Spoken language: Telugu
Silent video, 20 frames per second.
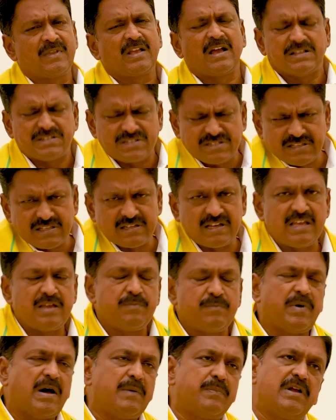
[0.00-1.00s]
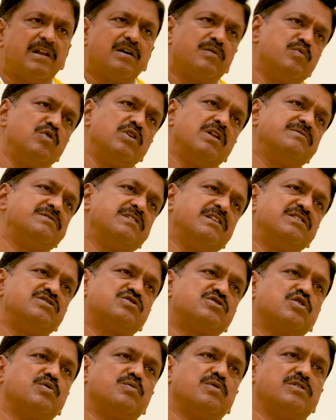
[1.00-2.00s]
ఖచ్చితంగా ఈ పాపాలకు మూల్యం
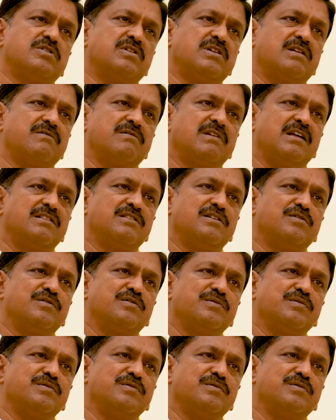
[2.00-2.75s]
చెల్లించుకోబోతున్నారు వీళ్ళందరూ